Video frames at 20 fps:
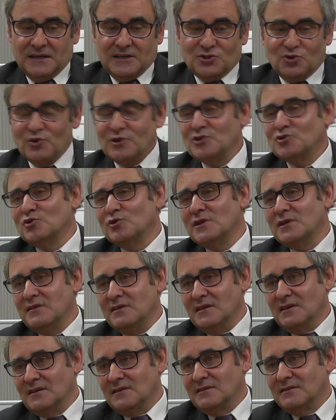Jesucristo
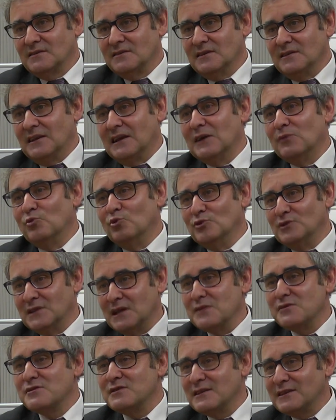decía que de la
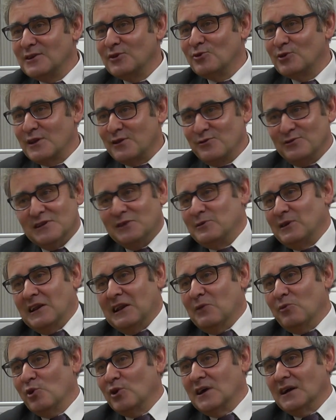abundancia del corazón habla
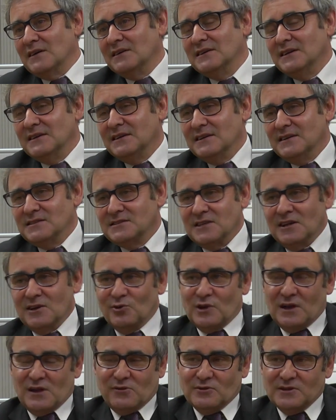la boca. Si el
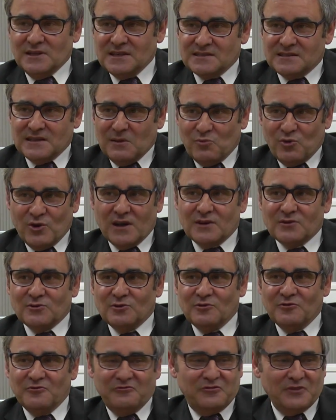corazón está
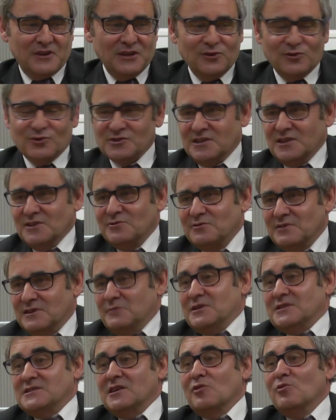muerto, frío, seco, ¿qué
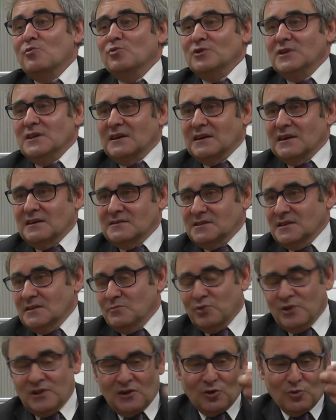vas a comunicar? Si
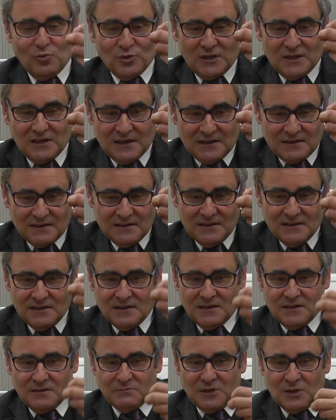puedes comunicar
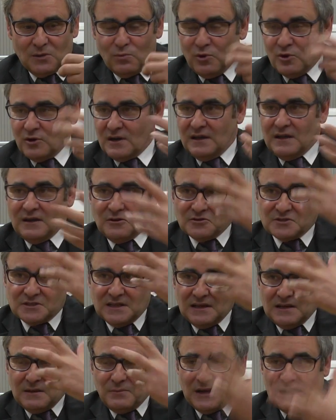verborrea, o
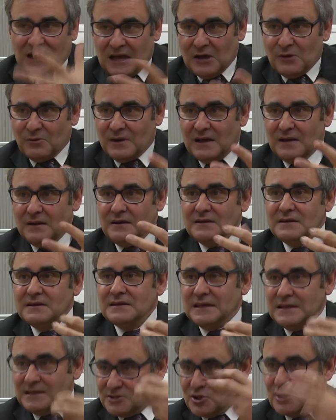sea, palabra,
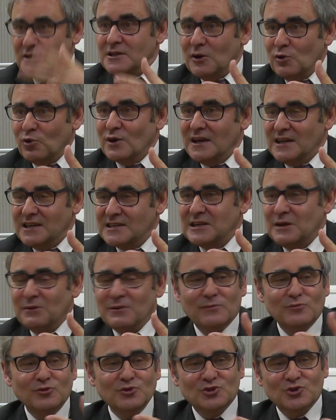que eso es a lo que le sabe
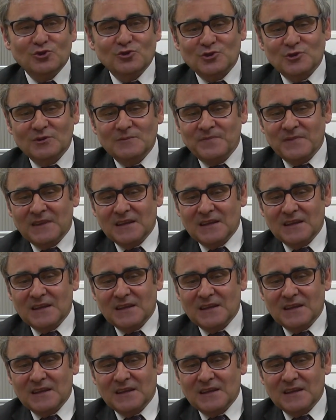a muchos